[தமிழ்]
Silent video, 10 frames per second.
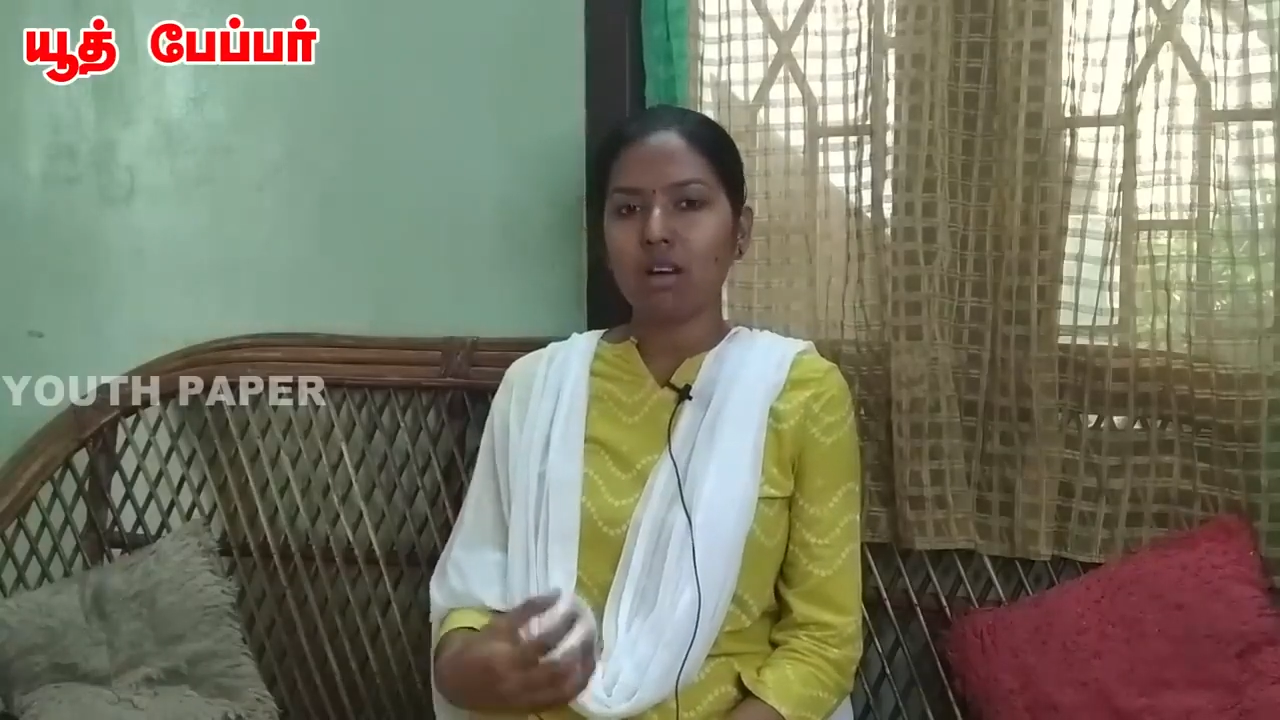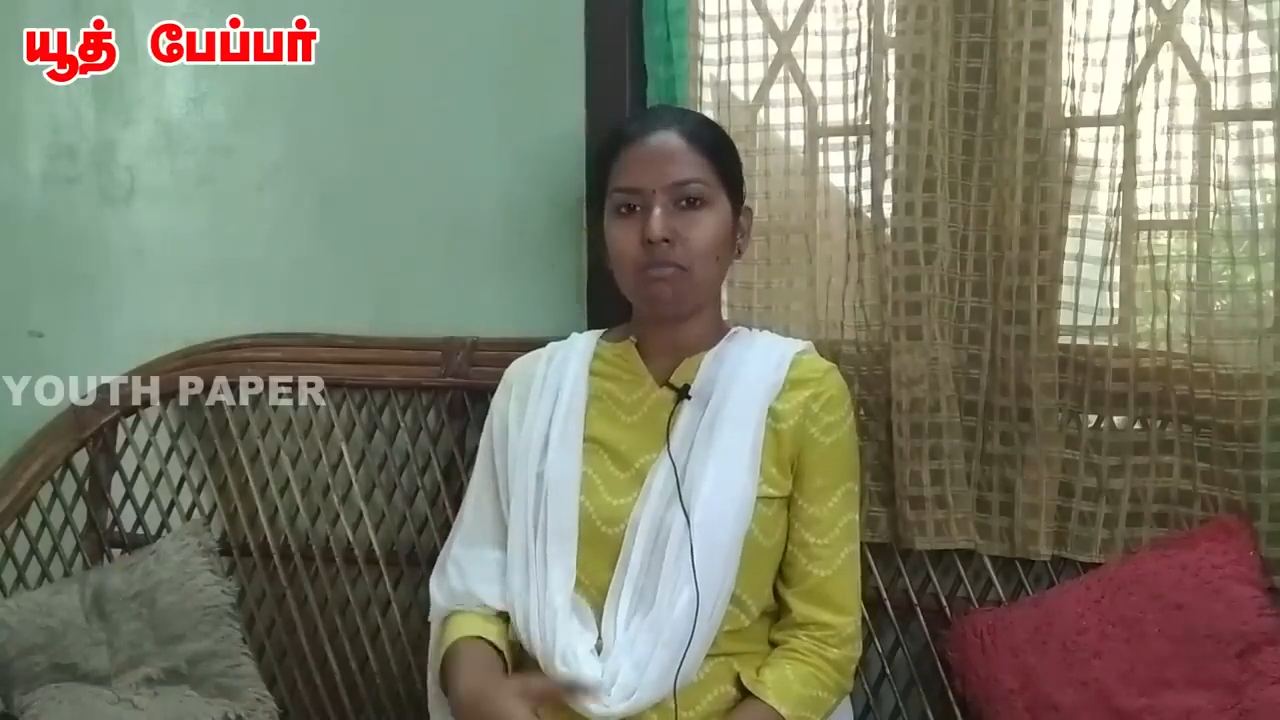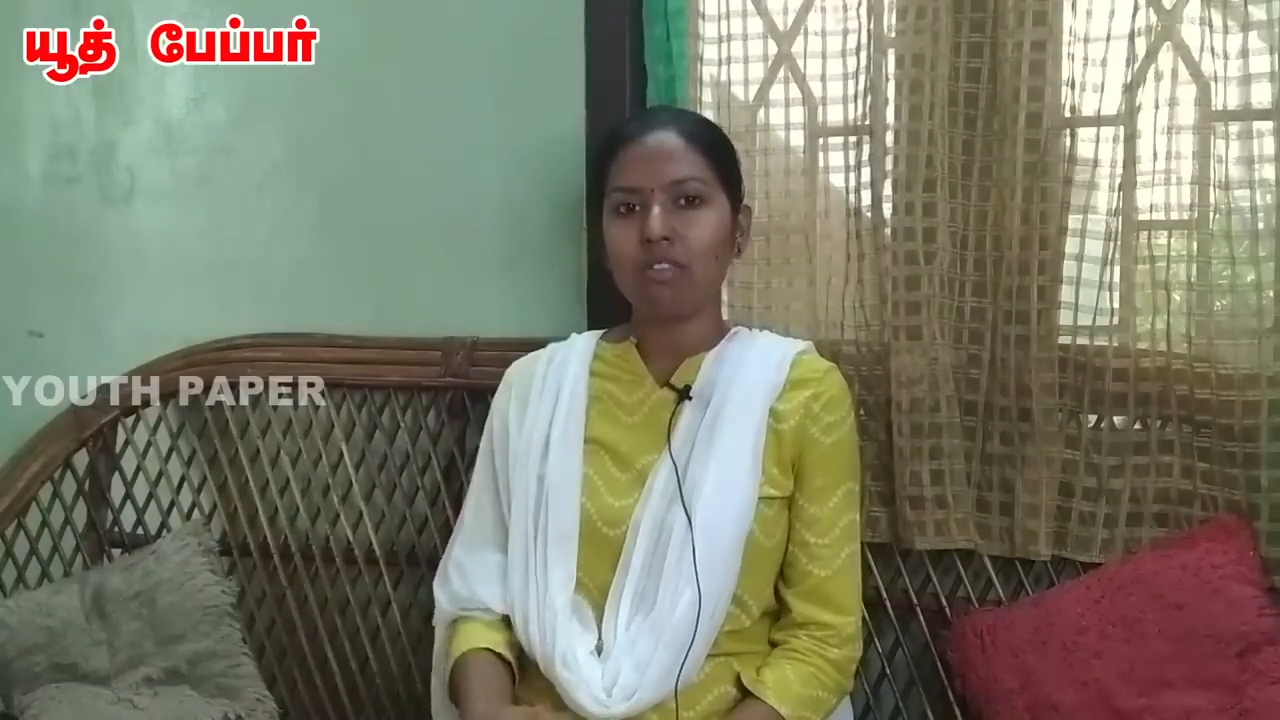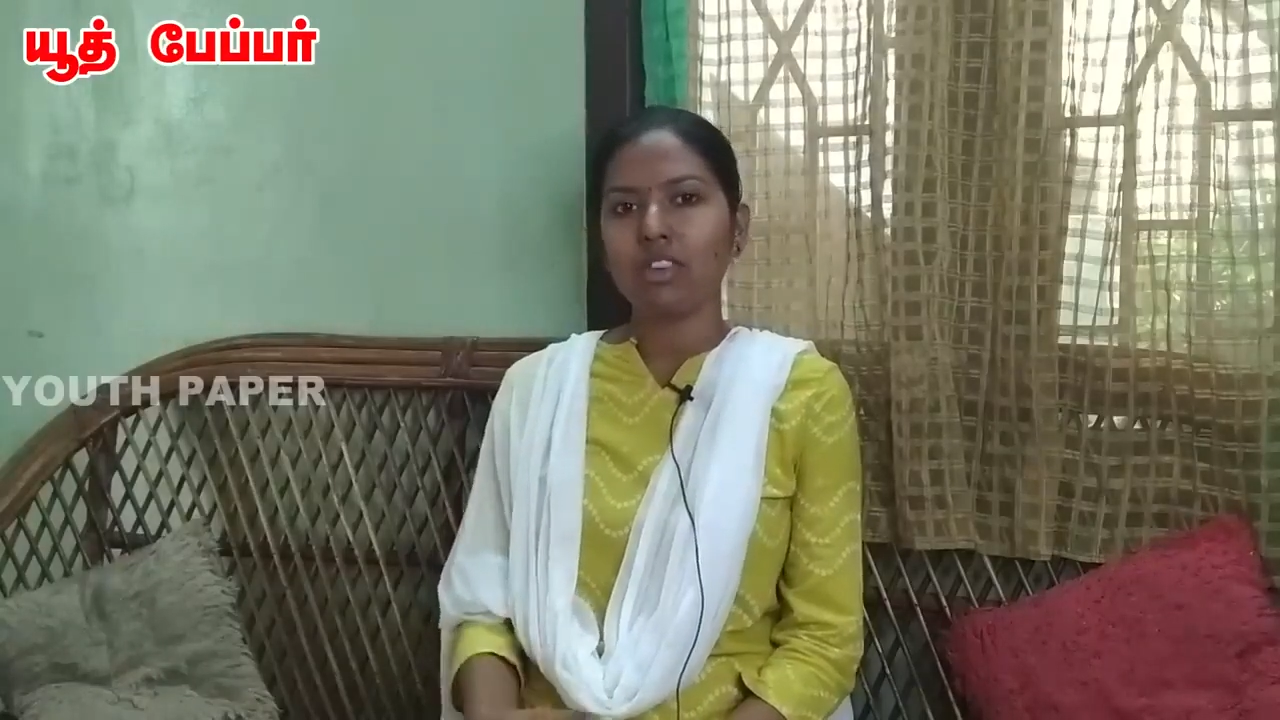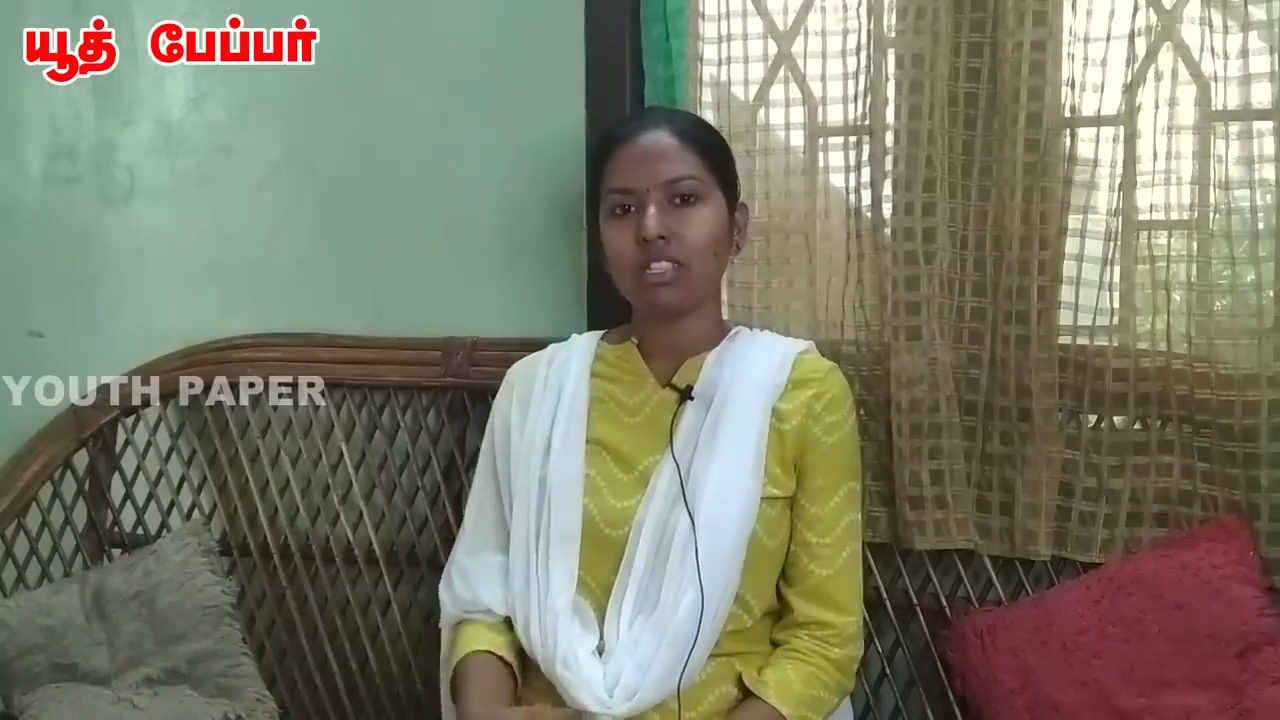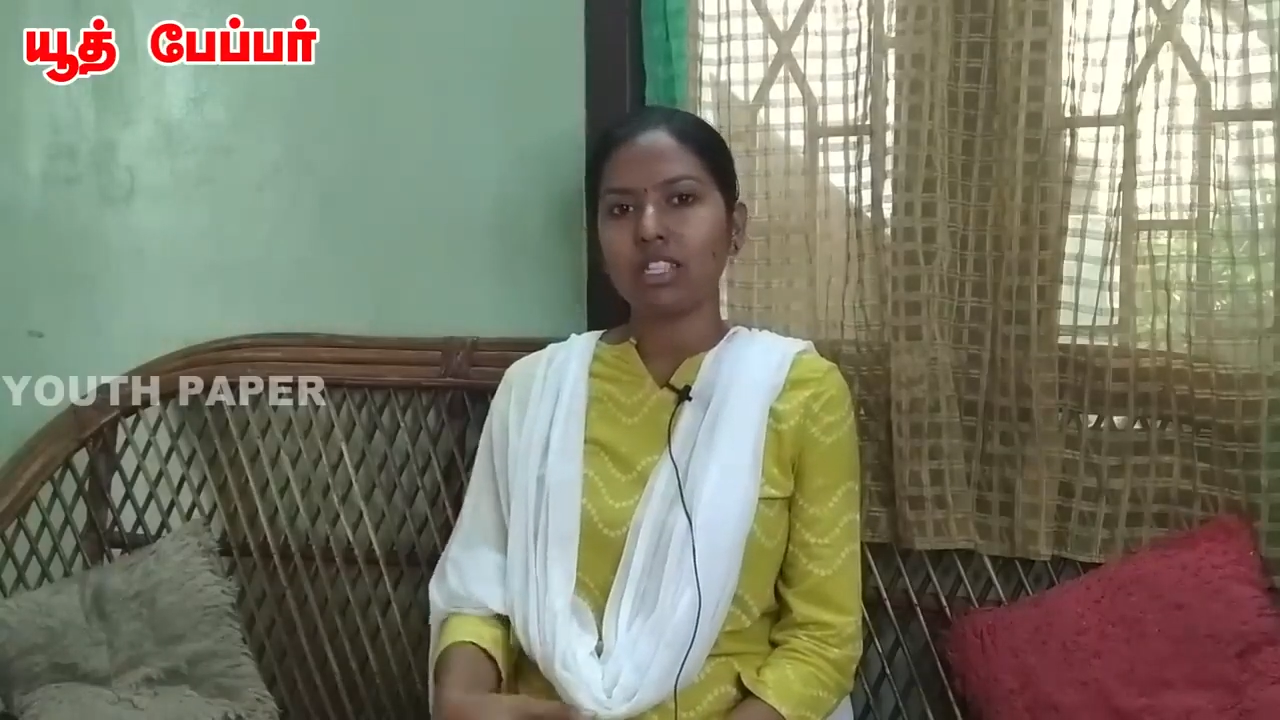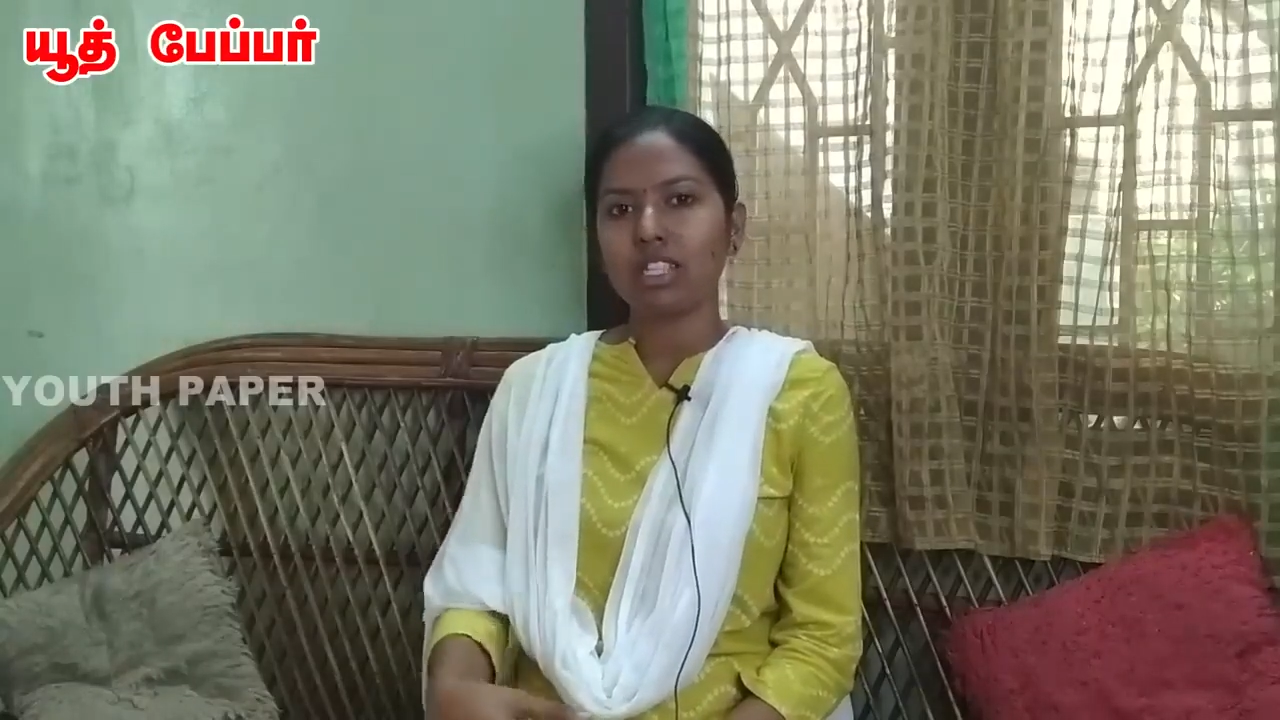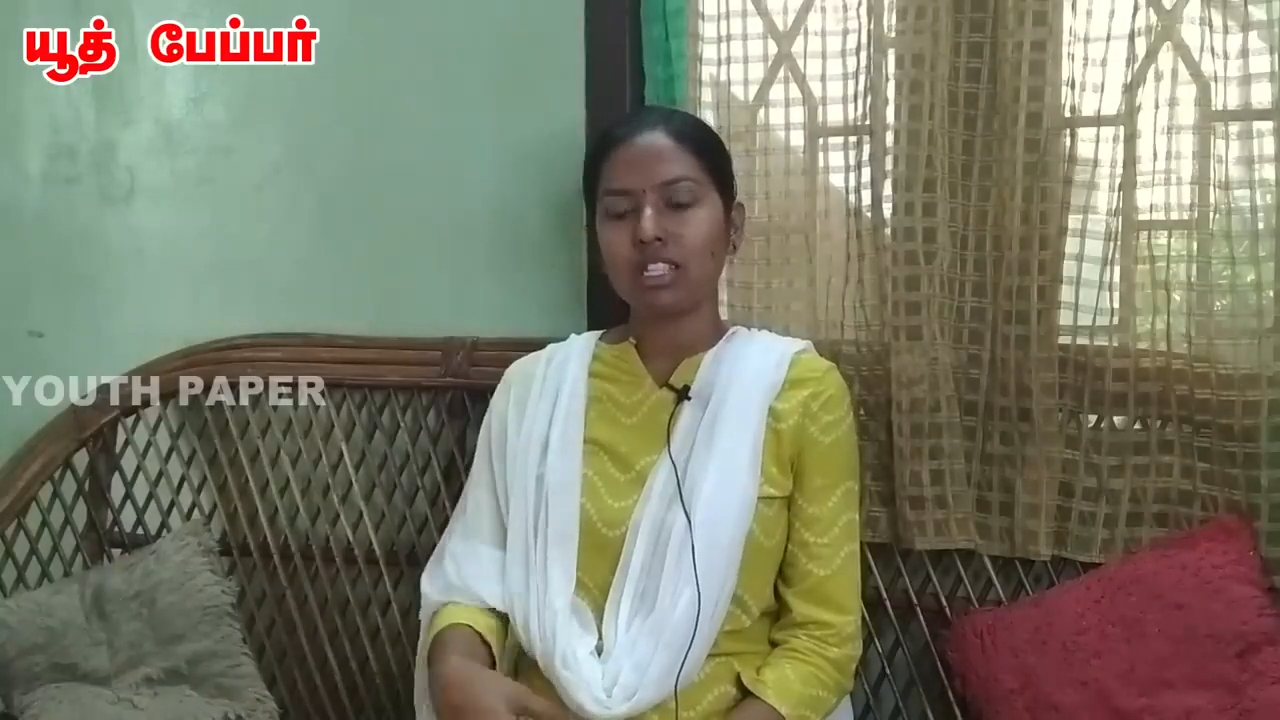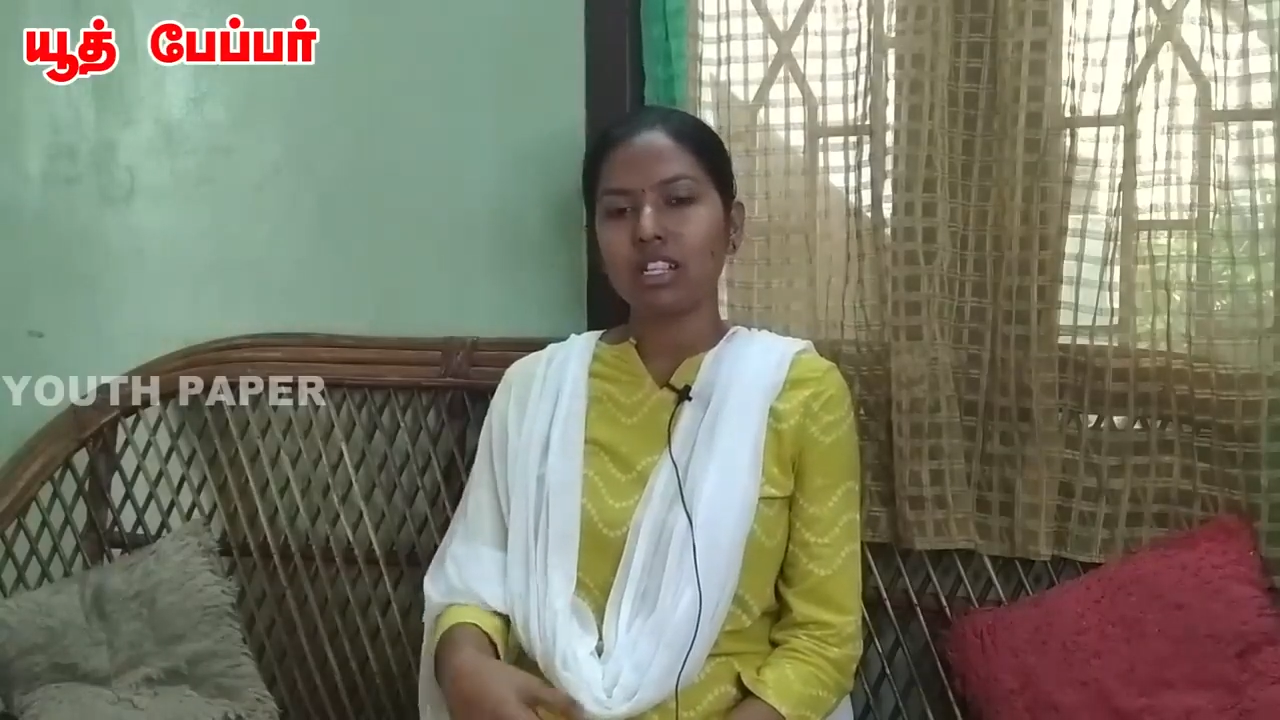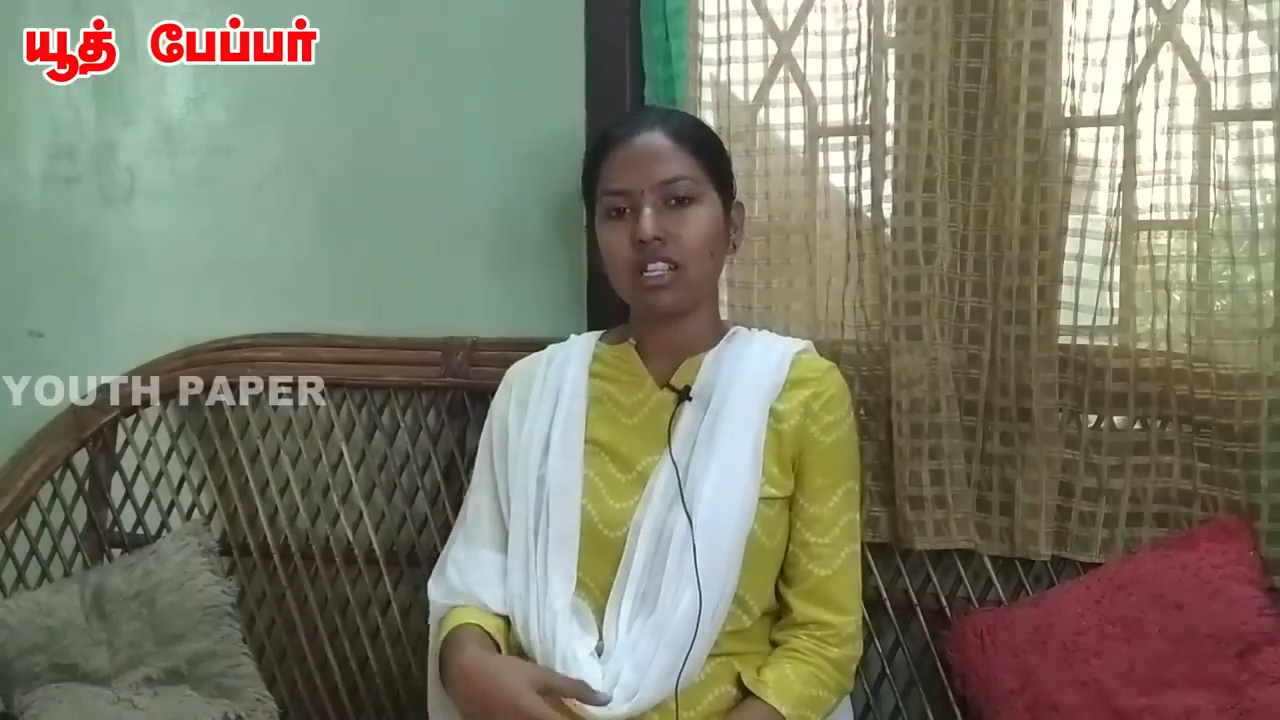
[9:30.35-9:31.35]
நம்ம
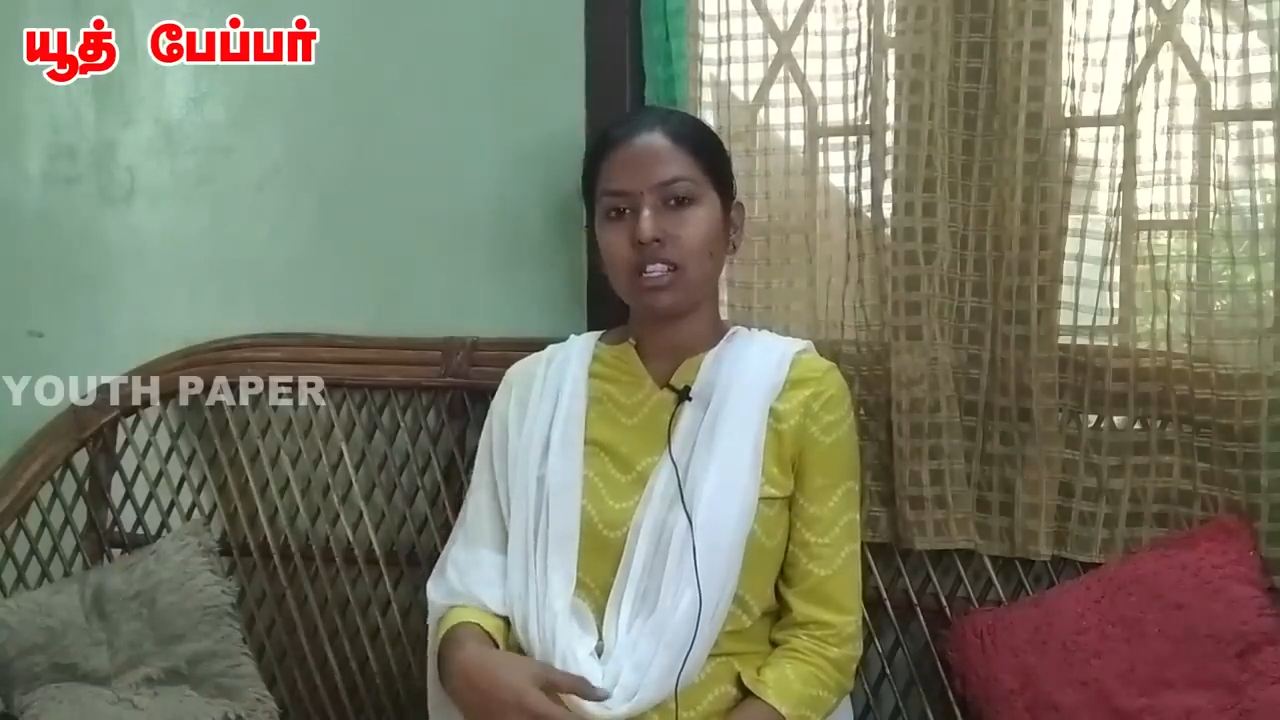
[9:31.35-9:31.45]
வந்துட்டு